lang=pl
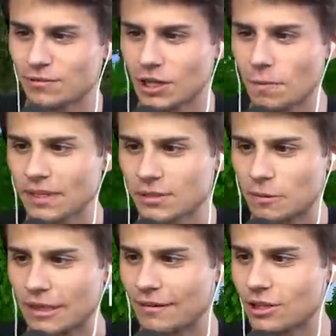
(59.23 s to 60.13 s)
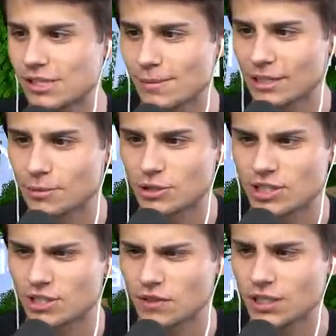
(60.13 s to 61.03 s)
wykopać szybko drewno i zobaczymy, czy
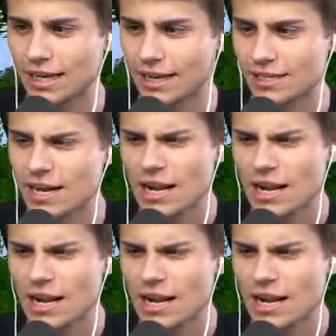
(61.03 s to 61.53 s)
rzeczywiście tak jest.